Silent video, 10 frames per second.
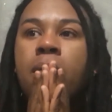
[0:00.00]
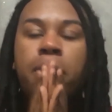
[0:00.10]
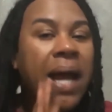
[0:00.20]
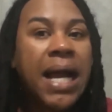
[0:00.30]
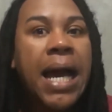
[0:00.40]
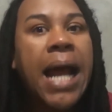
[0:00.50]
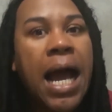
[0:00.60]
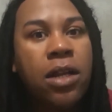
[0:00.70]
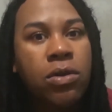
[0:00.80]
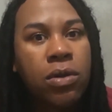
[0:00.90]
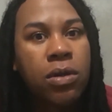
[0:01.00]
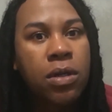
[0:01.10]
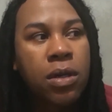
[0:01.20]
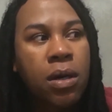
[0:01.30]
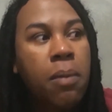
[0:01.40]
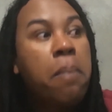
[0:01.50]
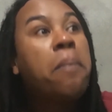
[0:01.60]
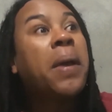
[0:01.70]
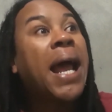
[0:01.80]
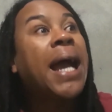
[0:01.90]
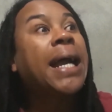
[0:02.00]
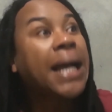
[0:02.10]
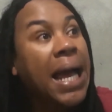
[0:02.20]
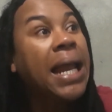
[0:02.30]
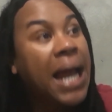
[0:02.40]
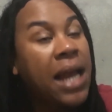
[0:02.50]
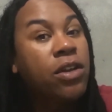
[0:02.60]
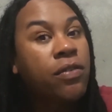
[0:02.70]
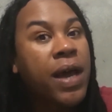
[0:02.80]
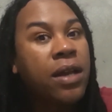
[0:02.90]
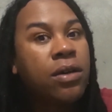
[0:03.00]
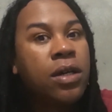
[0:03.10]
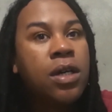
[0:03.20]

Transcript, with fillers: Pra caralho. Pra caralho, velho.